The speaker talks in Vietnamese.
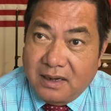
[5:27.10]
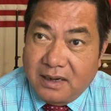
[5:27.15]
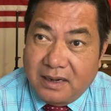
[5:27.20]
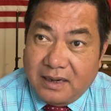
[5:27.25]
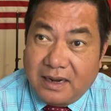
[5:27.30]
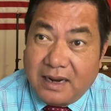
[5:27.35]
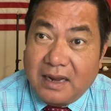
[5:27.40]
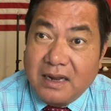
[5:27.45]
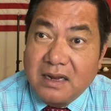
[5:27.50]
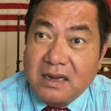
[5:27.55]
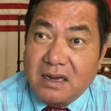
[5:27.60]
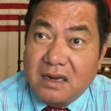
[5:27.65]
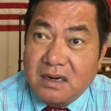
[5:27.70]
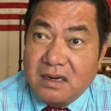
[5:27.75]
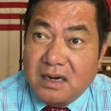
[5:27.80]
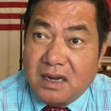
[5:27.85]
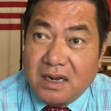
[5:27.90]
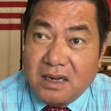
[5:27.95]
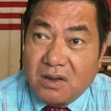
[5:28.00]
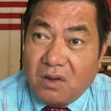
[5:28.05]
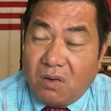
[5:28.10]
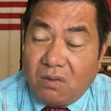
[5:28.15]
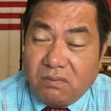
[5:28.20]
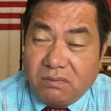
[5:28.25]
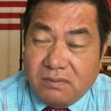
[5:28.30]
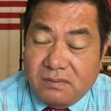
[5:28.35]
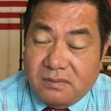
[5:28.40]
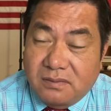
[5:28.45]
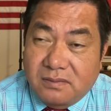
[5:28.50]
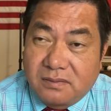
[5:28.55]
nắng gân nắng cốt
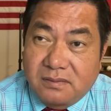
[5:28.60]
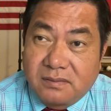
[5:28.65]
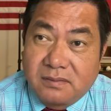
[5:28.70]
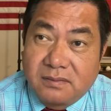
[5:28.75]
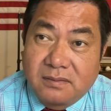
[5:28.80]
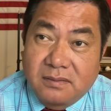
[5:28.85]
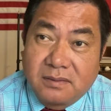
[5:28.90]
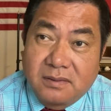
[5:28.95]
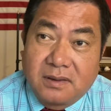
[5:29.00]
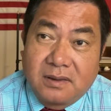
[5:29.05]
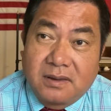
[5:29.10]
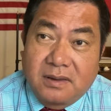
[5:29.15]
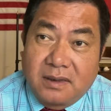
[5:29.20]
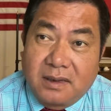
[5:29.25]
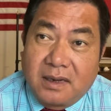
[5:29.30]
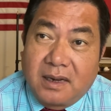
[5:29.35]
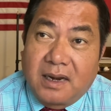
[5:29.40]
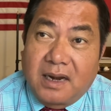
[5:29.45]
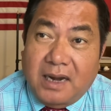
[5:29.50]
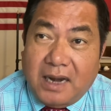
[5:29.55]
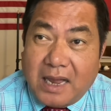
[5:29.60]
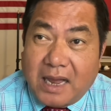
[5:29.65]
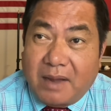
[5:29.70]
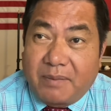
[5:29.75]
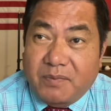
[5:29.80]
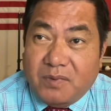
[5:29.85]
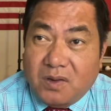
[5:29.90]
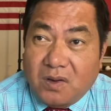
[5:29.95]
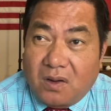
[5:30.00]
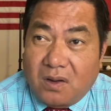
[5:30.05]

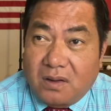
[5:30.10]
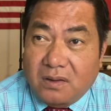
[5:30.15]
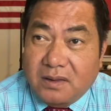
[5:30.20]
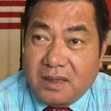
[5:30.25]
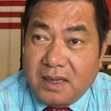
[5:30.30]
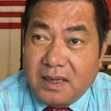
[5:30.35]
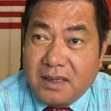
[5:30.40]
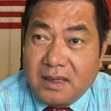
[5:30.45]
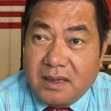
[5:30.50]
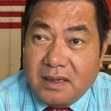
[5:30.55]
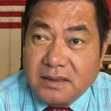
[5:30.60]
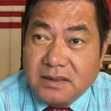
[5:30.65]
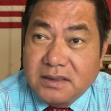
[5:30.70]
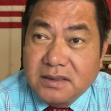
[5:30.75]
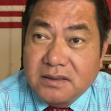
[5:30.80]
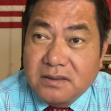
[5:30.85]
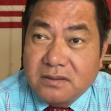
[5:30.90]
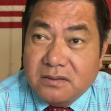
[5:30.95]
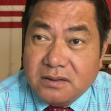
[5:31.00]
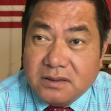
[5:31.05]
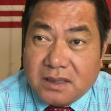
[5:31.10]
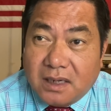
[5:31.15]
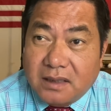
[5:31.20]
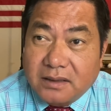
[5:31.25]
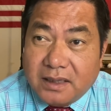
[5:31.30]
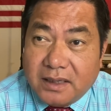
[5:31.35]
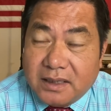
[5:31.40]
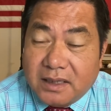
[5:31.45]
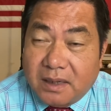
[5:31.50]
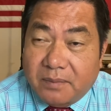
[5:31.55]
làm cho thế giới chưa có trở
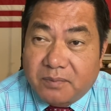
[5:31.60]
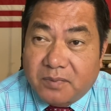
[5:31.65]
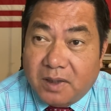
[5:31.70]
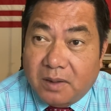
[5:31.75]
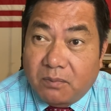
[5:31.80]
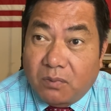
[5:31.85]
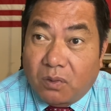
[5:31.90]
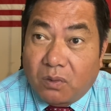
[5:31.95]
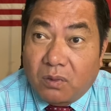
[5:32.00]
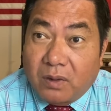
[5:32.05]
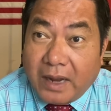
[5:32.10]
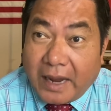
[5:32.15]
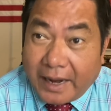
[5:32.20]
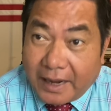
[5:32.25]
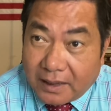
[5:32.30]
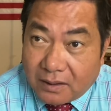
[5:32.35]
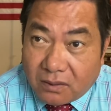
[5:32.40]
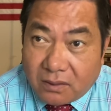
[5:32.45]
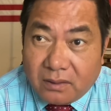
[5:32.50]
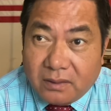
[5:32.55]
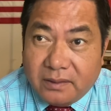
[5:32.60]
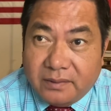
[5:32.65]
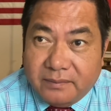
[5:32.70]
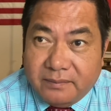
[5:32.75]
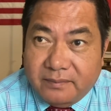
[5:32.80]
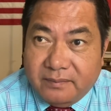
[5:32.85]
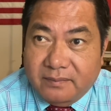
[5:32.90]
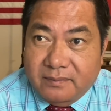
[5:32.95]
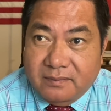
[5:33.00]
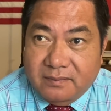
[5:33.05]
tay kịp thì một ngày thôi
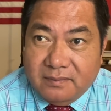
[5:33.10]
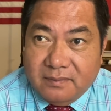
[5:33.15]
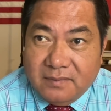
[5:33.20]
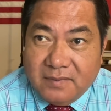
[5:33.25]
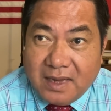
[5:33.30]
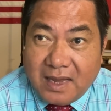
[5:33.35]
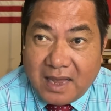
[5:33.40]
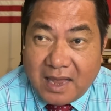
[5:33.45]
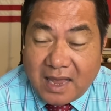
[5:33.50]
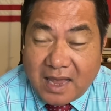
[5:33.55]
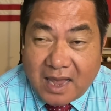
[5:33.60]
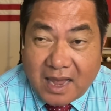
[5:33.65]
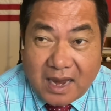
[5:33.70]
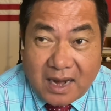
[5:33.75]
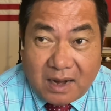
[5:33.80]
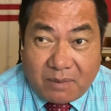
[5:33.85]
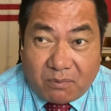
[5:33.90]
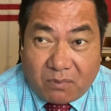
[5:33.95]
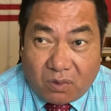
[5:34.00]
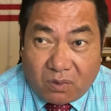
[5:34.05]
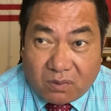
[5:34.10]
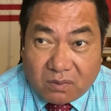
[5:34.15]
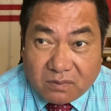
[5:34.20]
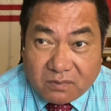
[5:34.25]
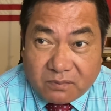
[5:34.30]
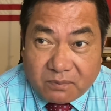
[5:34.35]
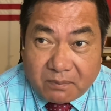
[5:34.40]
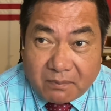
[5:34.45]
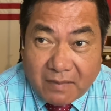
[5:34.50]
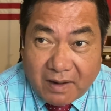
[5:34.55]
hay là một
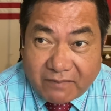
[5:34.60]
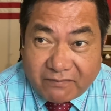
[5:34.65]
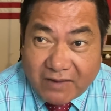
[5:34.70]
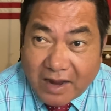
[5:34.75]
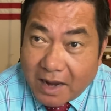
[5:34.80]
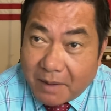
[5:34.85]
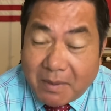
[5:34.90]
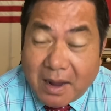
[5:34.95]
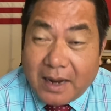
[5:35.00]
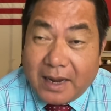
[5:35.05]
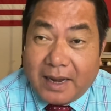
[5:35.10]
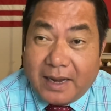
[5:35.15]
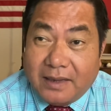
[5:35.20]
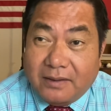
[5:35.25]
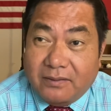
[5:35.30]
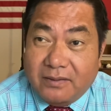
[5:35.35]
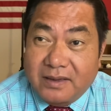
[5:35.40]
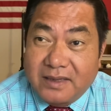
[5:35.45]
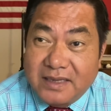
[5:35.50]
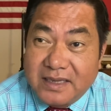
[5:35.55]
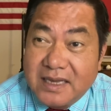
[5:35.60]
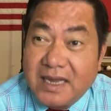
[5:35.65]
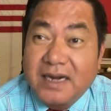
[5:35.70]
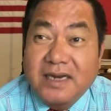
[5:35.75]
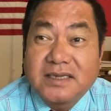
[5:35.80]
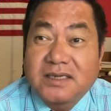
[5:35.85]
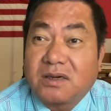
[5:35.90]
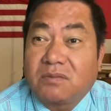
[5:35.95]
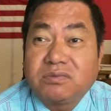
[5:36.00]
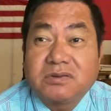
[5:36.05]
vài ba ngày thôi
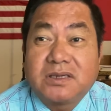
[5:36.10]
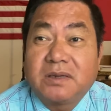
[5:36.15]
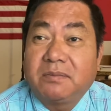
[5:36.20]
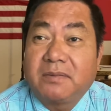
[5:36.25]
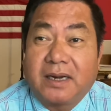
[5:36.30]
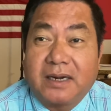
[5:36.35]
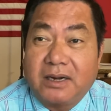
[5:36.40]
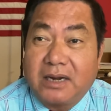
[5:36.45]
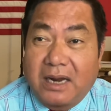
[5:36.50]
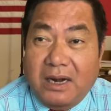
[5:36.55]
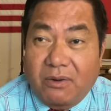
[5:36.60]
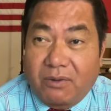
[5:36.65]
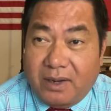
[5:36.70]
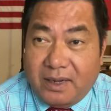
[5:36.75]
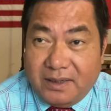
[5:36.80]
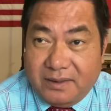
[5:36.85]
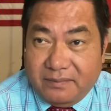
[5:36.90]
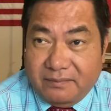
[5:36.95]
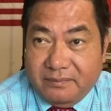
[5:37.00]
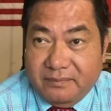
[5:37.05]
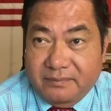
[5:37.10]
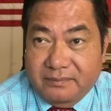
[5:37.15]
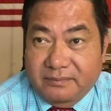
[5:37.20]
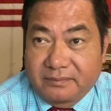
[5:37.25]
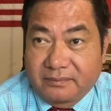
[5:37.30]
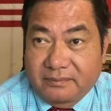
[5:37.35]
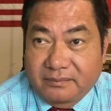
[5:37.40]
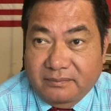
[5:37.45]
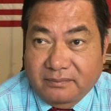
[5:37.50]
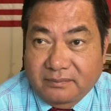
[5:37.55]
nhanh chóng chiếm lấy Đài Loan
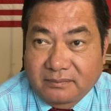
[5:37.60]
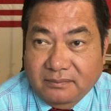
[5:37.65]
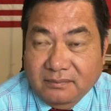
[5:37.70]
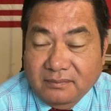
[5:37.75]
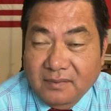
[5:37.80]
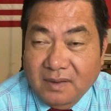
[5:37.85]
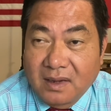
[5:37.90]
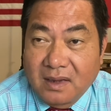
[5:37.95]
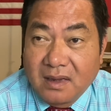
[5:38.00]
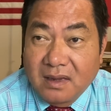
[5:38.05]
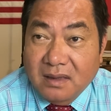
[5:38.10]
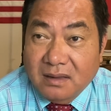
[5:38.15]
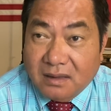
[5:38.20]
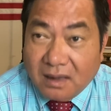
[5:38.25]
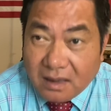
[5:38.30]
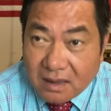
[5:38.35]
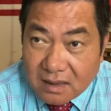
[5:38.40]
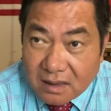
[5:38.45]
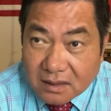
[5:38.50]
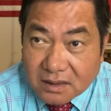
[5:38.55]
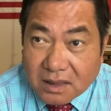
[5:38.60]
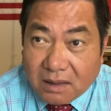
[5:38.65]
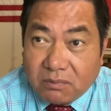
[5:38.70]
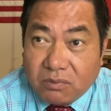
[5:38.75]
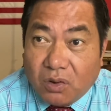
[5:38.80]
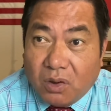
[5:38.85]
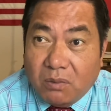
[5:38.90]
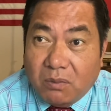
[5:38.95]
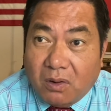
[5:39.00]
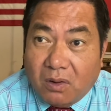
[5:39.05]
từ ở
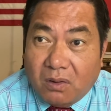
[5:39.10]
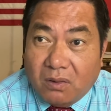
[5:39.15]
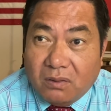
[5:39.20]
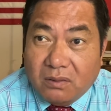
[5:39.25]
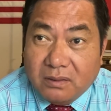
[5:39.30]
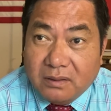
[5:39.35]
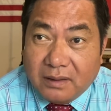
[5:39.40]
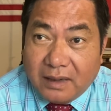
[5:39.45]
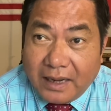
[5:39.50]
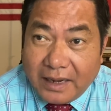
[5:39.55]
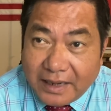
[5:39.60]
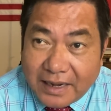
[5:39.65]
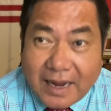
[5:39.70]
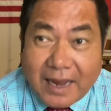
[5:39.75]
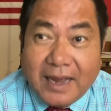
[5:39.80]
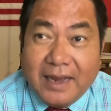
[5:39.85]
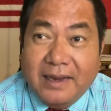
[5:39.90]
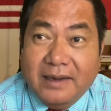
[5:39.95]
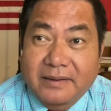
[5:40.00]
trong nội bộ lấy ra